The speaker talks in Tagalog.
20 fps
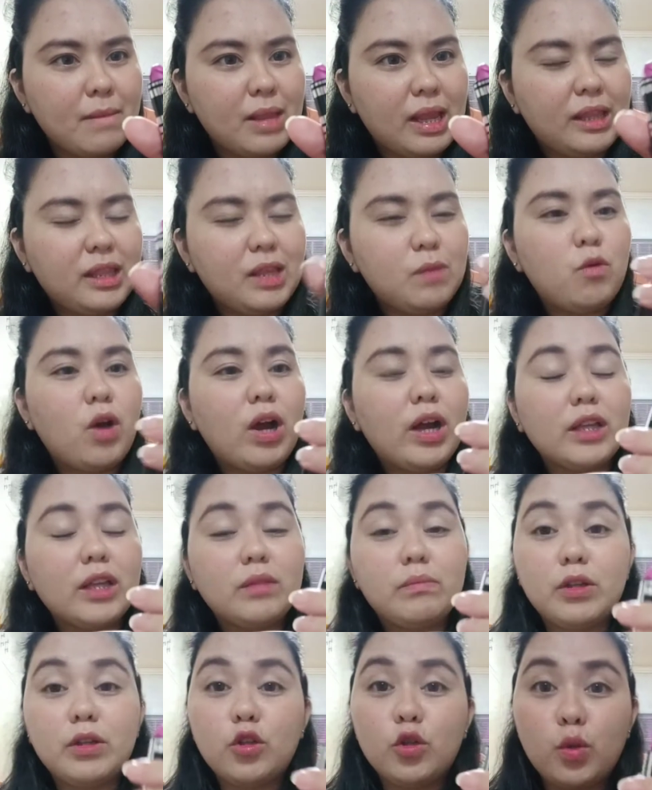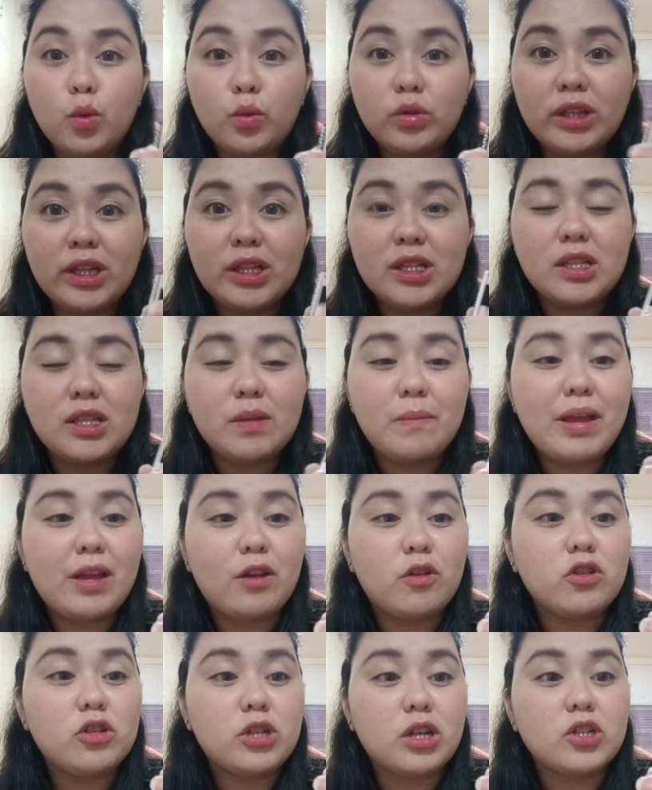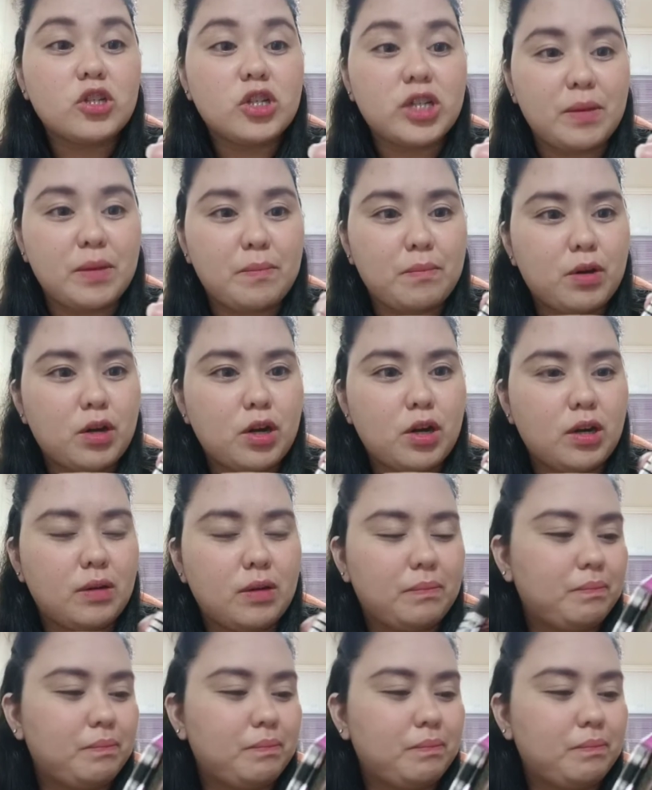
hindi mo agad notice na meron siyang shimmer.